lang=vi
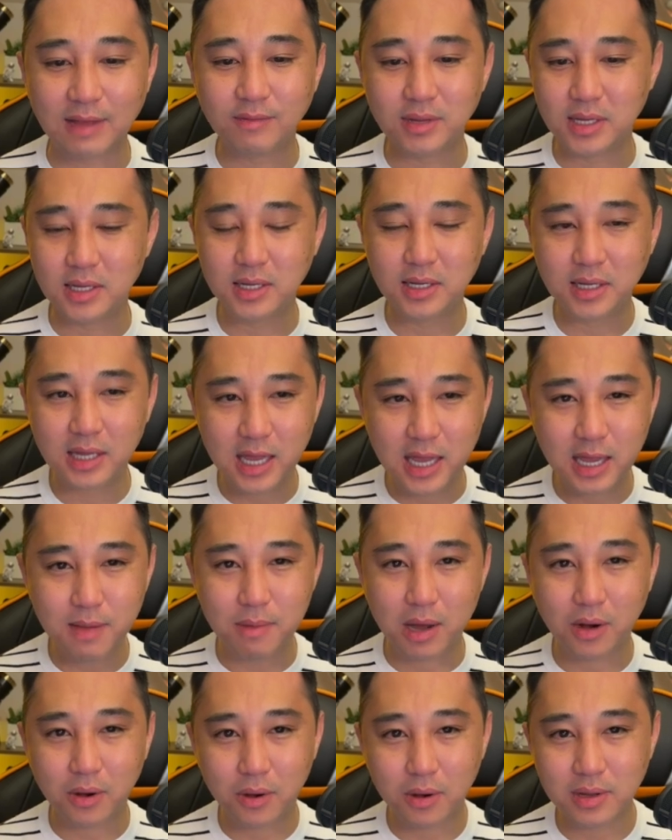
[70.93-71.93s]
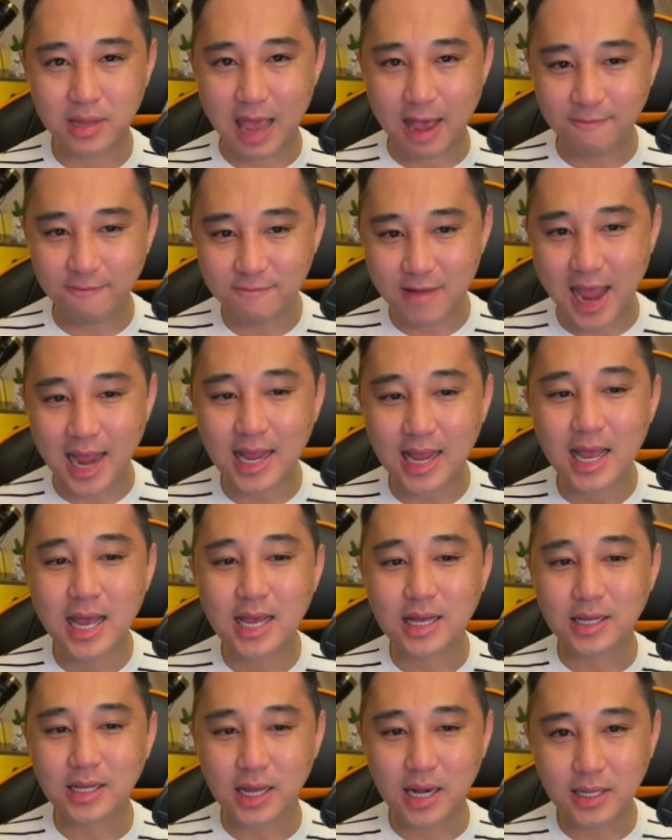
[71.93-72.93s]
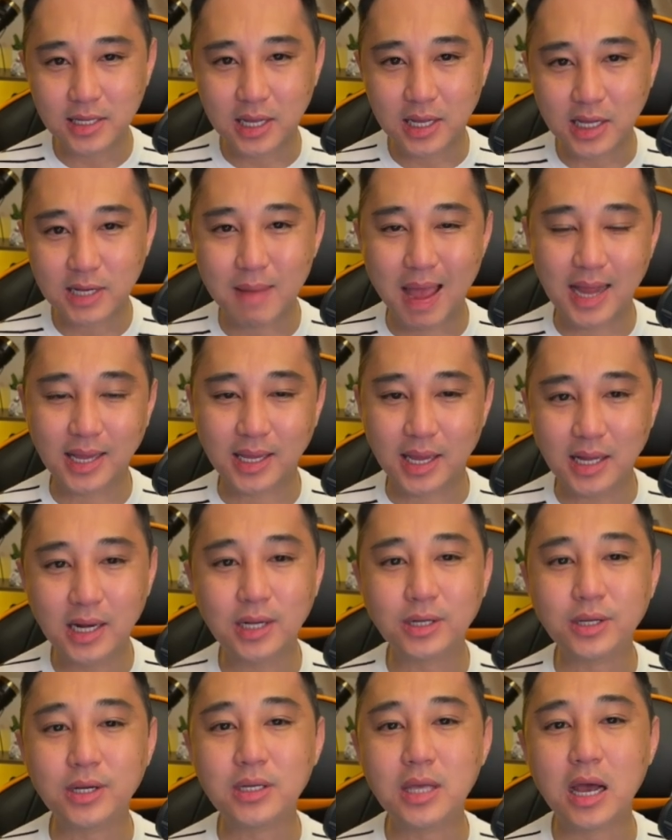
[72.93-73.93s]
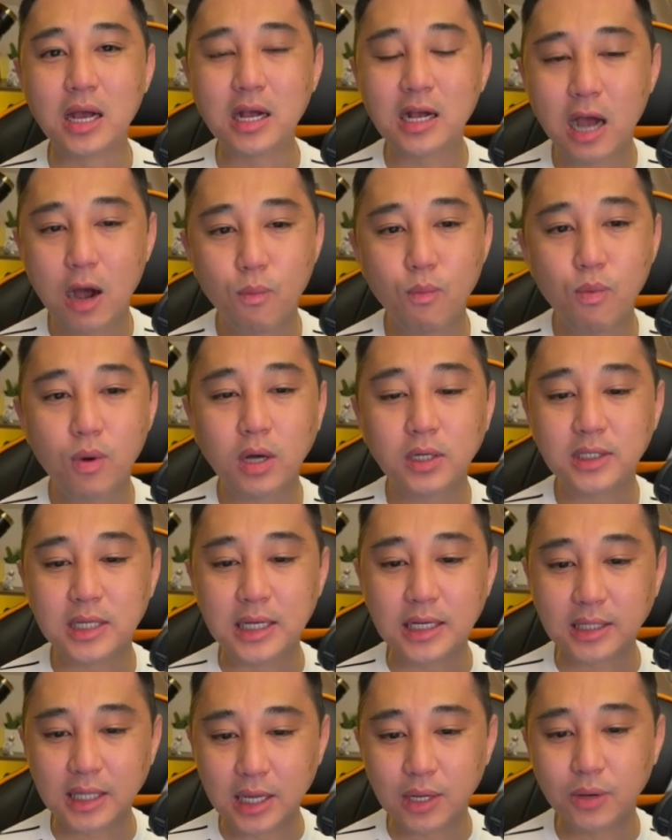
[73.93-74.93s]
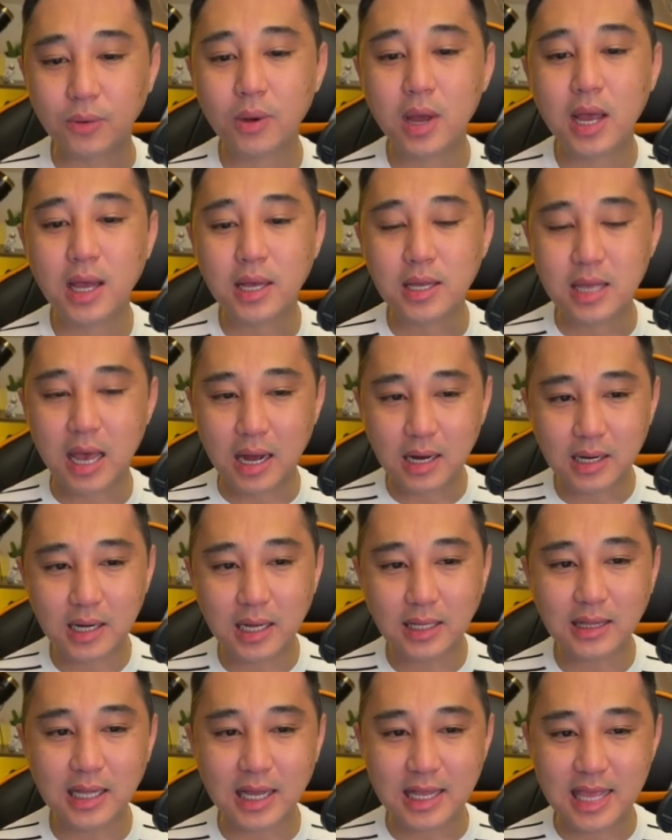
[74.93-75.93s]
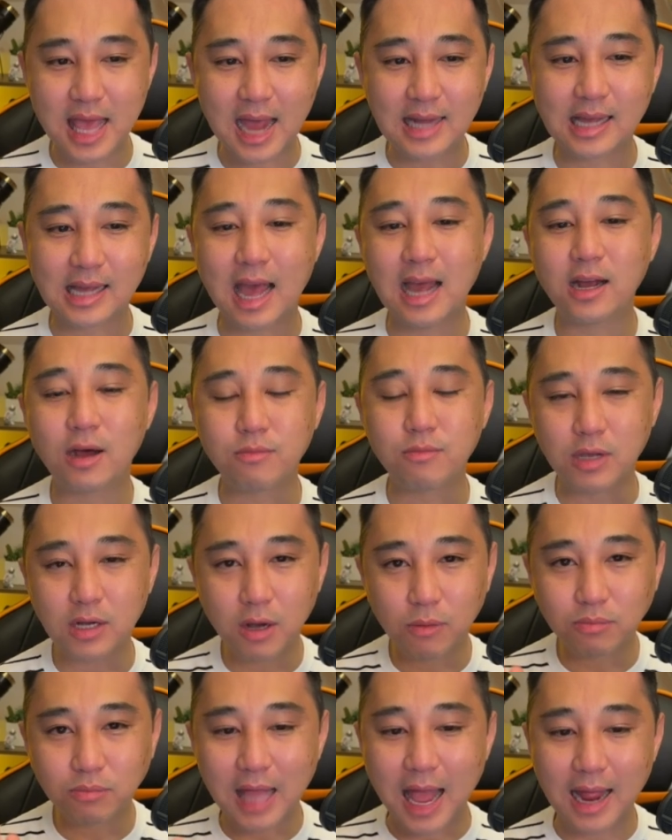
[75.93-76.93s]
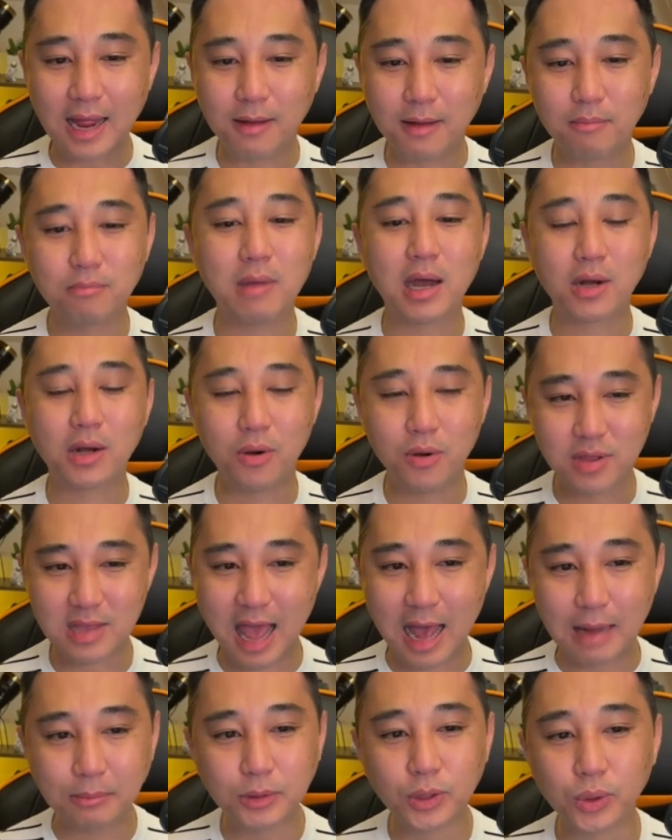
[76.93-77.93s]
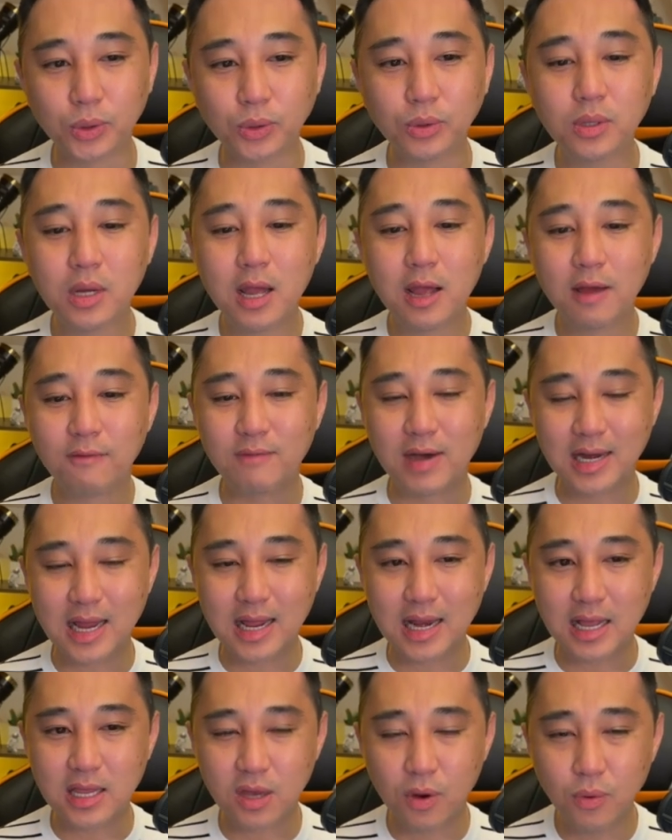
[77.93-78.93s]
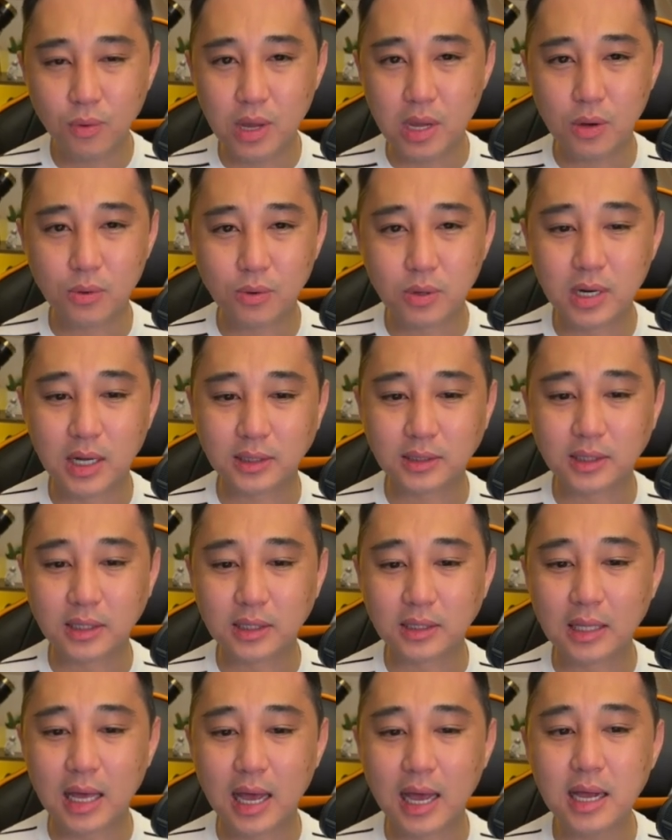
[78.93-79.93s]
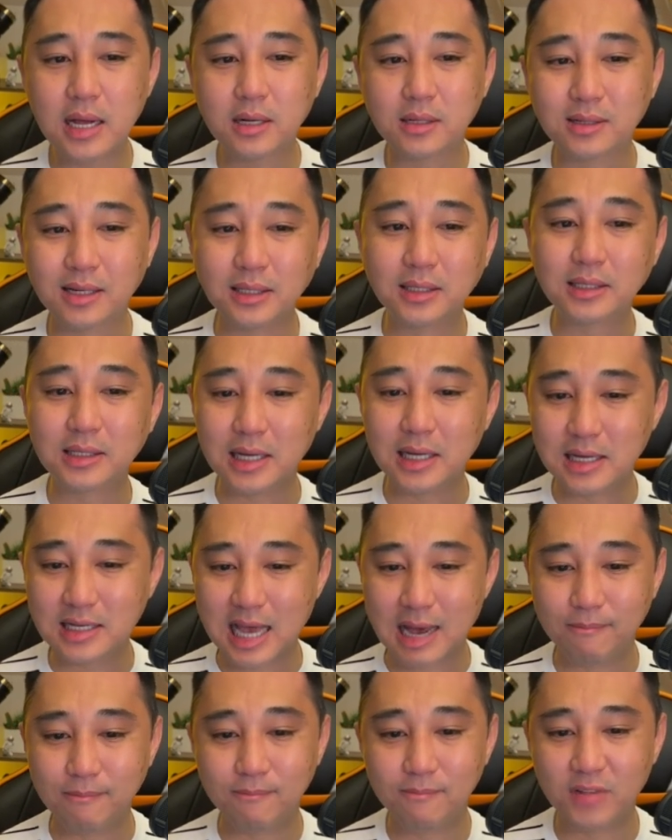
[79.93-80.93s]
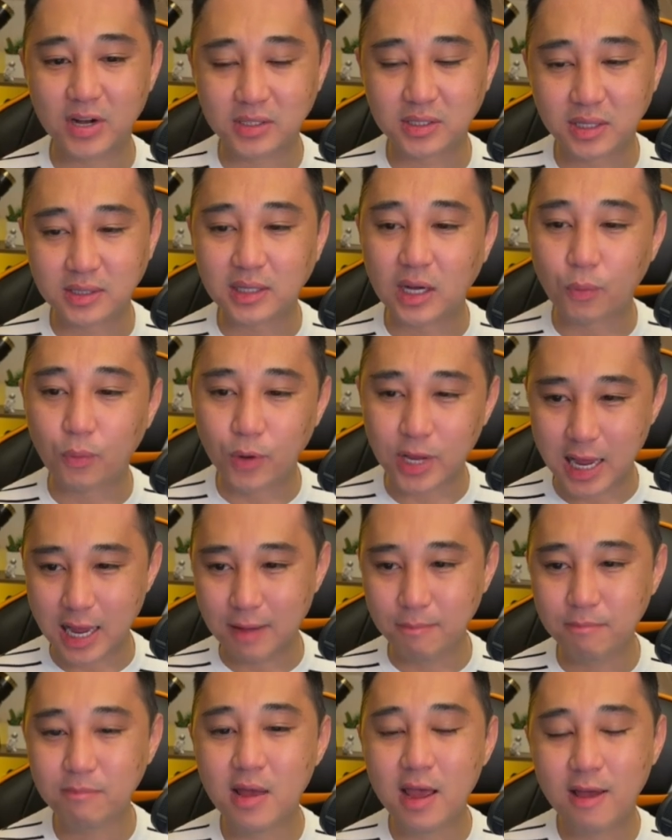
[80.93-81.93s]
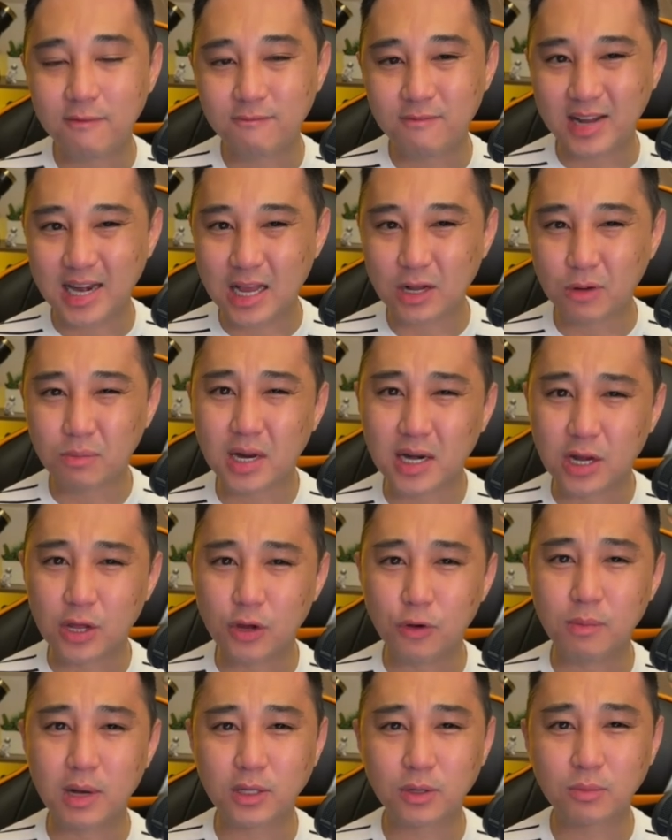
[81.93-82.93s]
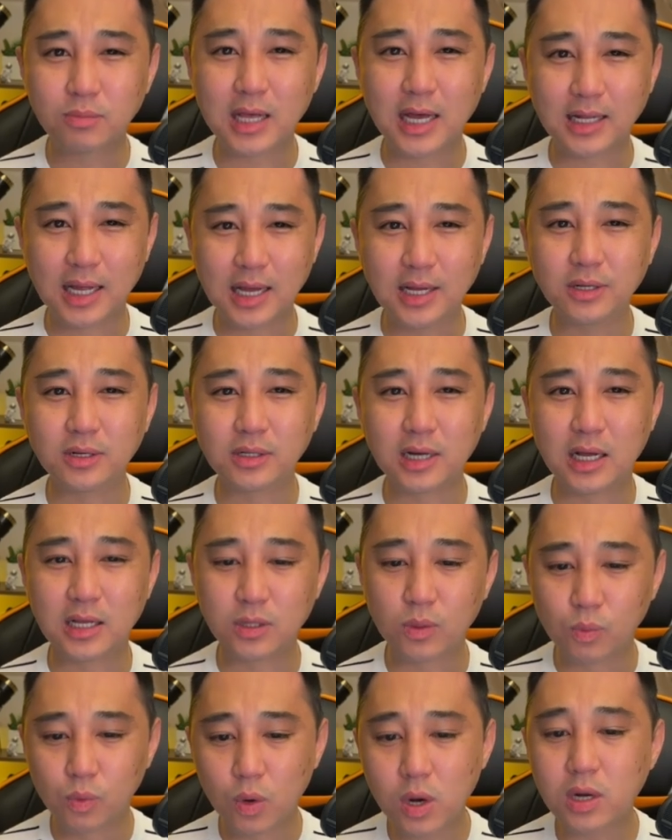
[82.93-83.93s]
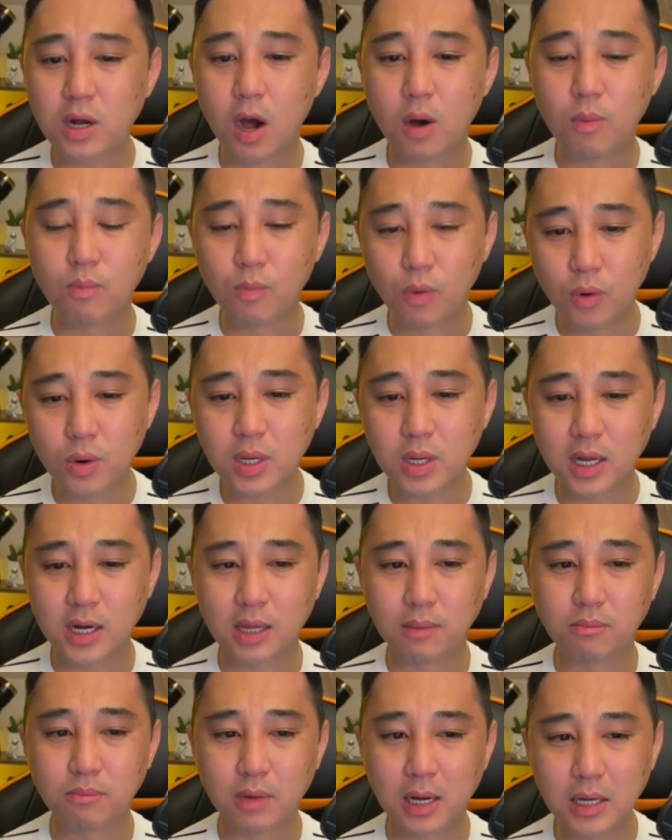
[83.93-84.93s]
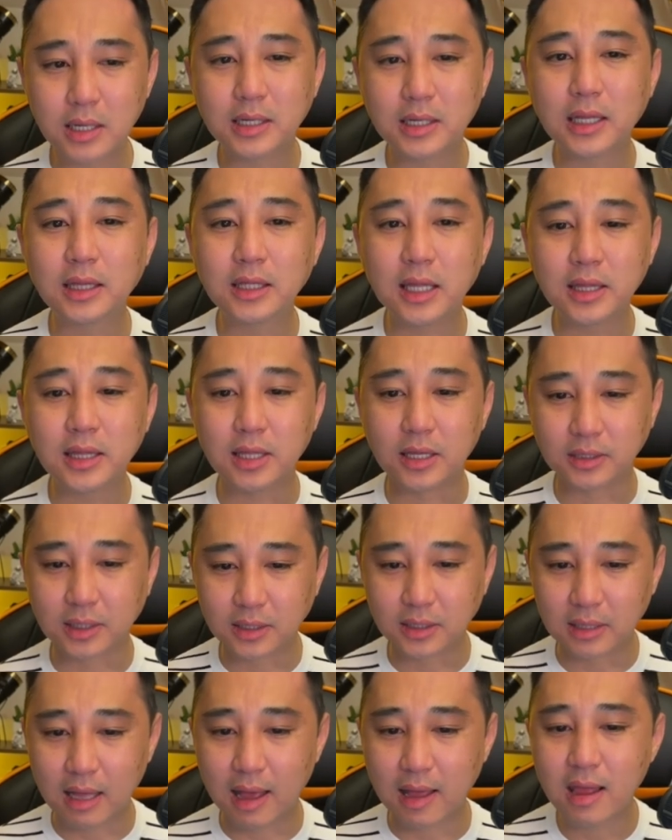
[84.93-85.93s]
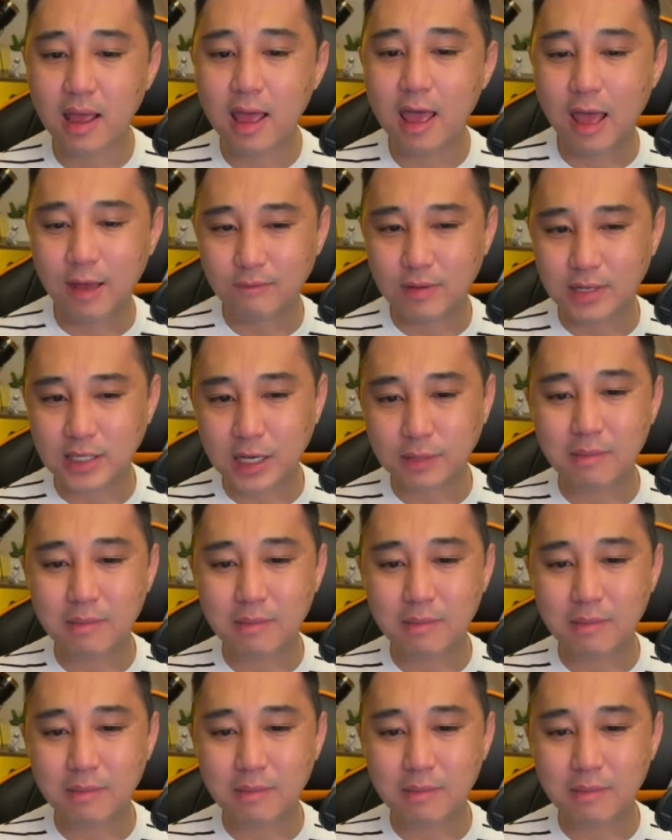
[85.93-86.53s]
vì khi mà có giảm phát nghĩa là gì các bạn nghĩa nghĩa là người dân không có chi tiêu dẫn đến là giá cả không những không tăng mà còn giảm xuống và đây là dấu hiệu của nền kinh tế cực kỳ chậm và cực kỳ nguy hiểm và đây cũng là điều mà chúng ta thấy được là Trung Quốc không muốn cho nên mới kích thích nền kinh tế và Nhật